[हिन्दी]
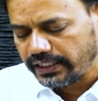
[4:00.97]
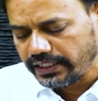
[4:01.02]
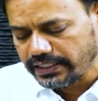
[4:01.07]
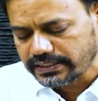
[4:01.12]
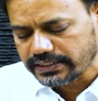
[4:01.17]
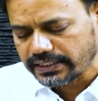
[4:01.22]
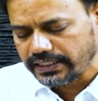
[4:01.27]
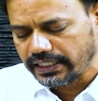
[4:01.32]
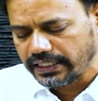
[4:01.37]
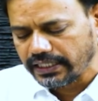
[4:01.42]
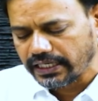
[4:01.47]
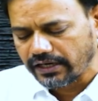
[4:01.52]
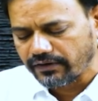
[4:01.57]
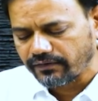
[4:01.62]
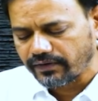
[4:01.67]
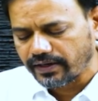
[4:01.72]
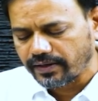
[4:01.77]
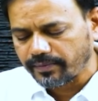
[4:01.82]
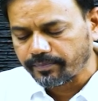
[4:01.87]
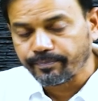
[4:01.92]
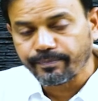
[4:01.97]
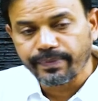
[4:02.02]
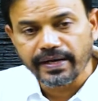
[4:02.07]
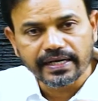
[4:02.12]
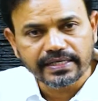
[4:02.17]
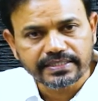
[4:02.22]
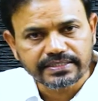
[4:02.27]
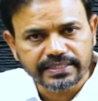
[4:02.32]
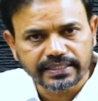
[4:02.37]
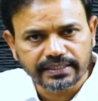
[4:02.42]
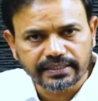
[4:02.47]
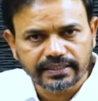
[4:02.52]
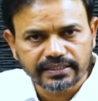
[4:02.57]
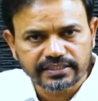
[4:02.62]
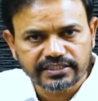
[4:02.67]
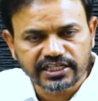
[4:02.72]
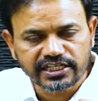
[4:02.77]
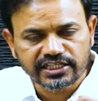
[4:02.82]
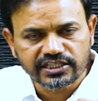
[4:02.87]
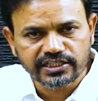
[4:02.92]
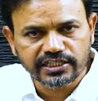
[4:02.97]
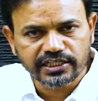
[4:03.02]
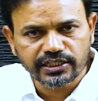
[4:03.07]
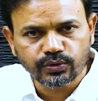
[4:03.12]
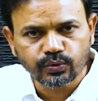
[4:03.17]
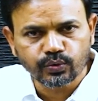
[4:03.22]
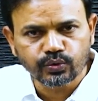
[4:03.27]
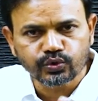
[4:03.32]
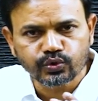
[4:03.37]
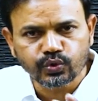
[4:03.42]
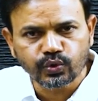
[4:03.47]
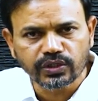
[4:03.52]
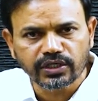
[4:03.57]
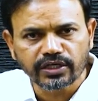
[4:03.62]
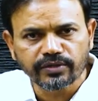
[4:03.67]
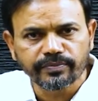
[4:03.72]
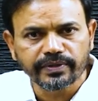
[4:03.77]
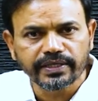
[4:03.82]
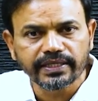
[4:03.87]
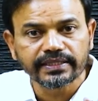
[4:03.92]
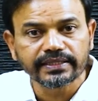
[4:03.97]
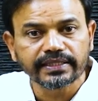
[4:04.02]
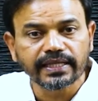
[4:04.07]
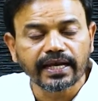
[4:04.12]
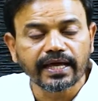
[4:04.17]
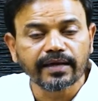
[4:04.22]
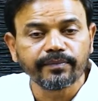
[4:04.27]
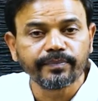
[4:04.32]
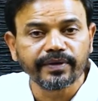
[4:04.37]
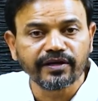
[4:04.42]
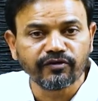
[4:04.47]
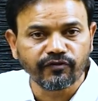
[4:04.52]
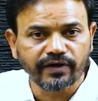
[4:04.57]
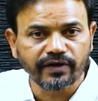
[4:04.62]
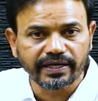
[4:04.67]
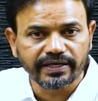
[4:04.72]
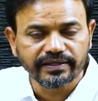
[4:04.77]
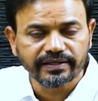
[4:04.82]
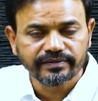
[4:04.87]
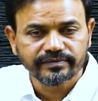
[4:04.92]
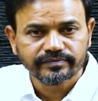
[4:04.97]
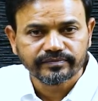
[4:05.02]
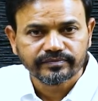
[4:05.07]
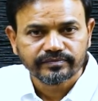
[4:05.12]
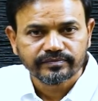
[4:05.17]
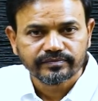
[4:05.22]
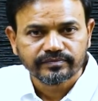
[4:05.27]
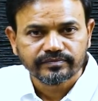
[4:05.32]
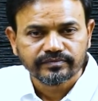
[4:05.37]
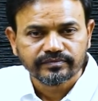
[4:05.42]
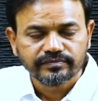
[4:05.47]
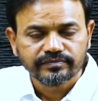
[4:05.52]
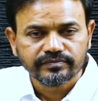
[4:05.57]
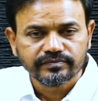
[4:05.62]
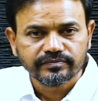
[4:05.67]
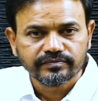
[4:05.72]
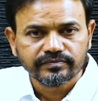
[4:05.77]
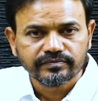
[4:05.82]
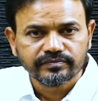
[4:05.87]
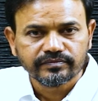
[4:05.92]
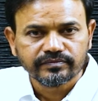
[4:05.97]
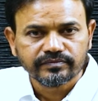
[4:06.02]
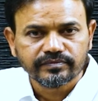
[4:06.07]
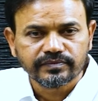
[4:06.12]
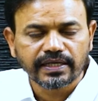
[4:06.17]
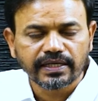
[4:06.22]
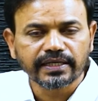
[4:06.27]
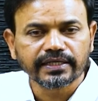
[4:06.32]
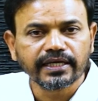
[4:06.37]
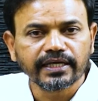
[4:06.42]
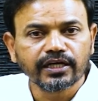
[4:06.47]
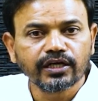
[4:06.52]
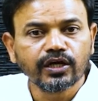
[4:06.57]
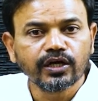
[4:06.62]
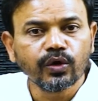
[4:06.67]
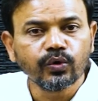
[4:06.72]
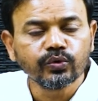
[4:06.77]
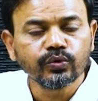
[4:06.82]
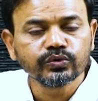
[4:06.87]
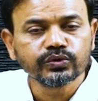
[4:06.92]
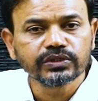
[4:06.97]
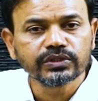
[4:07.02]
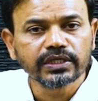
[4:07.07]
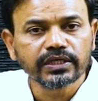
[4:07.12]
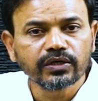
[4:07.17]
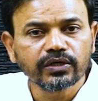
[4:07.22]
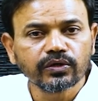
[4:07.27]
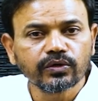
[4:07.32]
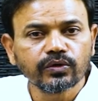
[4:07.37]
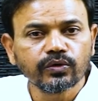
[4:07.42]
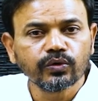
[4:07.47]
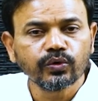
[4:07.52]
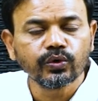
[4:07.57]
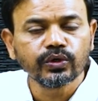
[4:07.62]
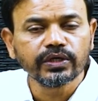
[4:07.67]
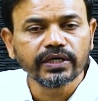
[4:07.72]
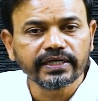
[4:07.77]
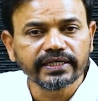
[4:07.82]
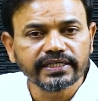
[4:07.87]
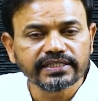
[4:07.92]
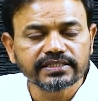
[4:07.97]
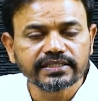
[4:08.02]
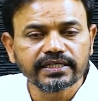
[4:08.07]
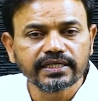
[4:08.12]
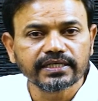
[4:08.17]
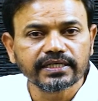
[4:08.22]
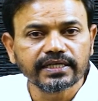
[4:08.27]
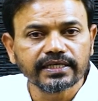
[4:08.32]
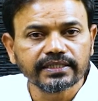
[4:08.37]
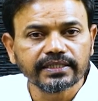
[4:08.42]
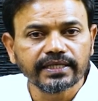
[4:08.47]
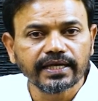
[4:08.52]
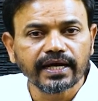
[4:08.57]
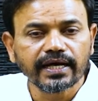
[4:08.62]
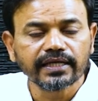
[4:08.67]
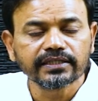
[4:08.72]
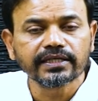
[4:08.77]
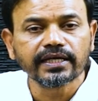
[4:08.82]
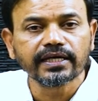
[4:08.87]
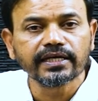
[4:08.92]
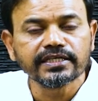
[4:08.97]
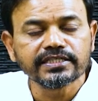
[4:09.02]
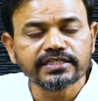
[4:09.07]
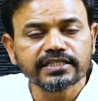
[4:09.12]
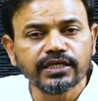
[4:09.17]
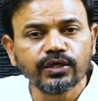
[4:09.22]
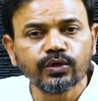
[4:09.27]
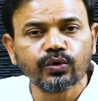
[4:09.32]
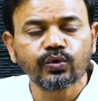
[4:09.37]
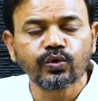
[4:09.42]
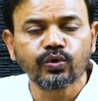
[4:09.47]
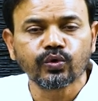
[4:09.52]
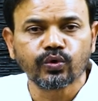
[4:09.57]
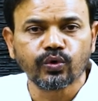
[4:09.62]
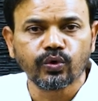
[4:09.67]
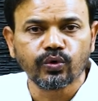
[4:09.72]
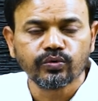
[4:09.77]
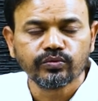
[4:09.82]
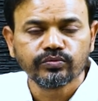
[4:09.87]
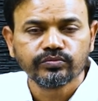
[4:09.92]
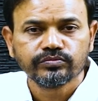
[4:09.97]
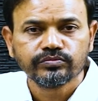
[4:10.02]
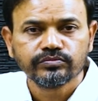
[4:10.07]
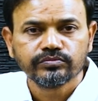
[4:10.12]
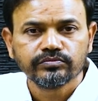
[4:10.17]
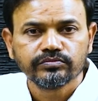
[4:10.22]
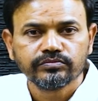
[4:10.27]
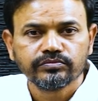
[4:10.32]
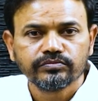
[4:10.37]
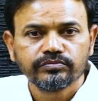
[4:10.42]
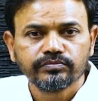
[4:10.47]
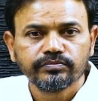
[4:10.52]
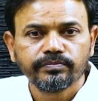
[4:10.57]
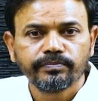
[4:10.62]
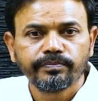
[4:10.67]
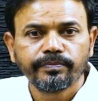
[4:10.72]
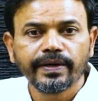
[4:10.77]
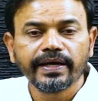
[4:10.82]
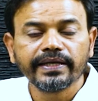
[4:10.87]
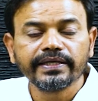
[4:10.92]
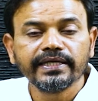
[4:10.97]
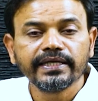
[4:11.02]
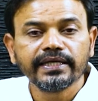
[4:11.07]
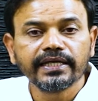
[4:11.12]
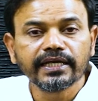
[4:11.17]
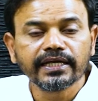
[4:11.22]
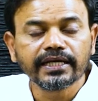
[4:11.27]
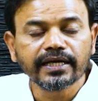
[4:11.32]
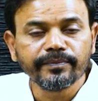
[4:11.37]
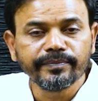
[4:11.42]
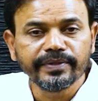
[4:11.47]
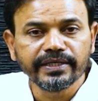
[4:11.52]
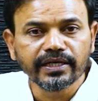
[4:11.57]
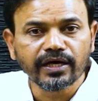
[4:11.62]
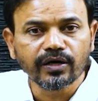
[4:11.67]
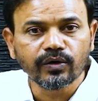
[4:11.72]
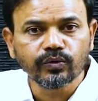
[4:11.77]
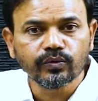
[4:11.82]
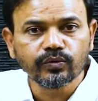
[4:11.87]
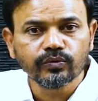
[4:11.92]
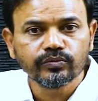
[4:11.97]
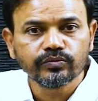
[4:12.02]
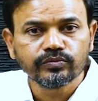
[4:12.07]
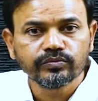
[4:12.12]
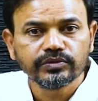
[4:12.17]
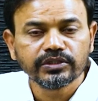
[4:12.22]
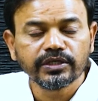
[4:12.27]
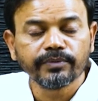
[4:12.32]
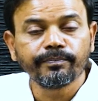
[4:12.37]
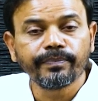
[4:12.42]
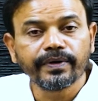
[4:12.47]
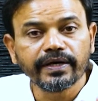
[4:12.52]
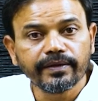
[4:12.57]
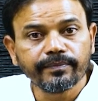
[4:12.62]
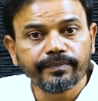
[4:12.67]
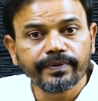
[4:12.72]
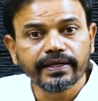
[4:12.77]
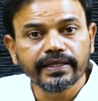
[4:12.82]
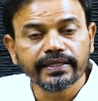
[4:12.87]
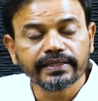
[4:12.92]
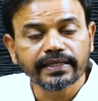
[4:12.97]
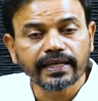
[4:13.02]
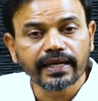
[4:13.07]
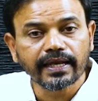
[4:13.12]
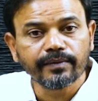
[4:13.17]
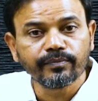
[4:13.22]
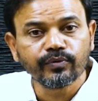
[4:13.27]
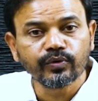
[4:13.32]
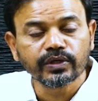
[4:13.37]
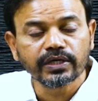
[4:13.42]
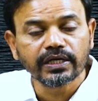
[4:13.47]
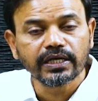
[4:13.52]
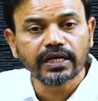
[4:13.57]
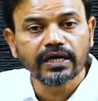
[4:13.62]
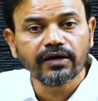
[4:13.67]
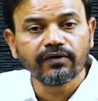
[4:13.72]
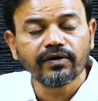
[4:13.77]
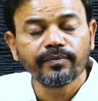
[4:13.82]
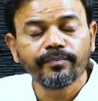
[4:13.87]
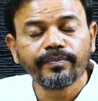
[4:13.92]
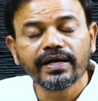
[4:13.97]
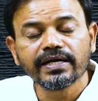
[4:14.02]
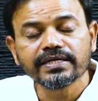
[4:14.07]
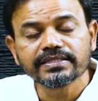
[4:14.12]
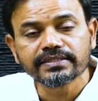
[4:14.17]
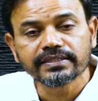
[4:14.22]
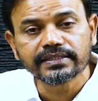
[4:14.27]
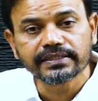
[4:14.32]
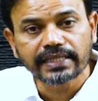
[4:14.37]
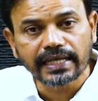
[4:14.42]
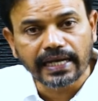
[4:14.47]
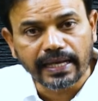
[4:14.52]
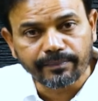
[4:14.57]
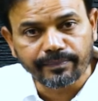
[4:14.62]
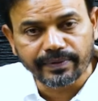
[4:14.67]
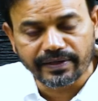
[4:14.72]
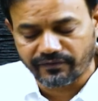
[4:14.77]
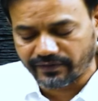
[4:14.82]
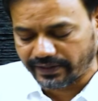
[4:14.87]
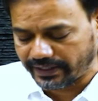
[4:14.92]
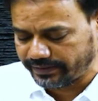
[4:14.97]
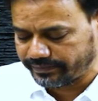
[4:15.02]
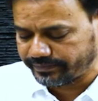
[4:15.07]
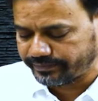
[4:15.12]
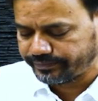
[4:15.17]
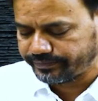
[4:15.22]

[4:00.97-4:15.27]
इसके अलावा बासठ सिक्सटी टू छोटे बड़े तालाब बनवाए ताकि गांव से हो या डिस्ट्रिक्ट के देहात के किसी लोगों को पानी की कमी ना हो ये बड़े बड़े तालाबों के अलावा बासठ तालाब बनवाए